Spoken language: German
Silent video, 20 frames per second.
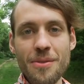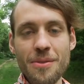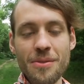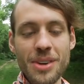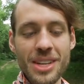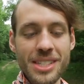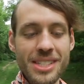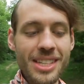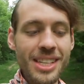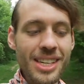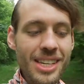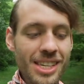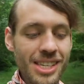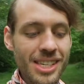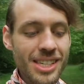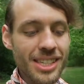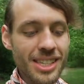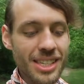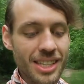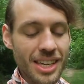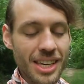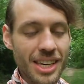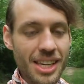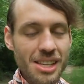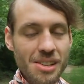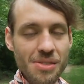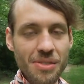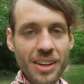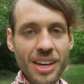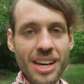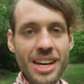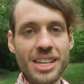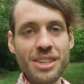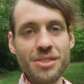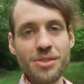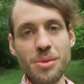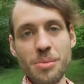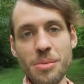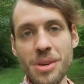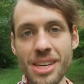was ich
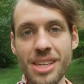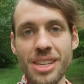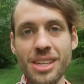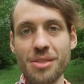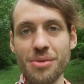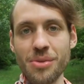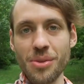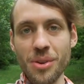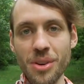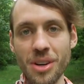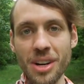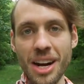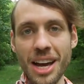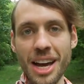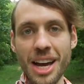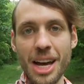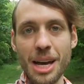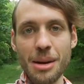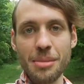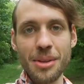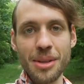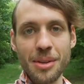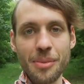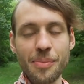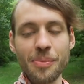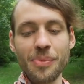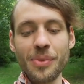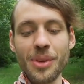hilfreich für mich gefunden habe